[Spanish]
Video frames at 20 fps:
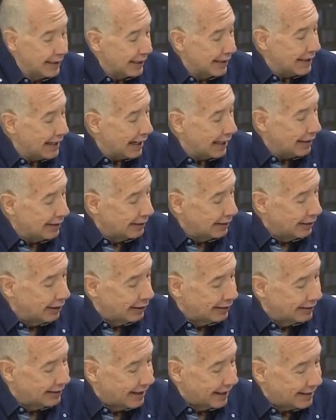Y el,
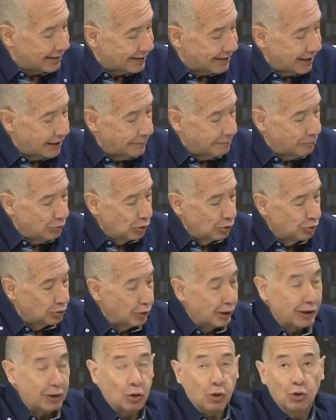el tercer
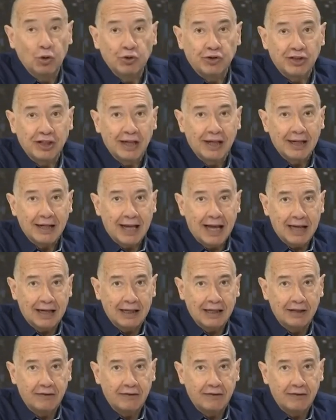punto es considerar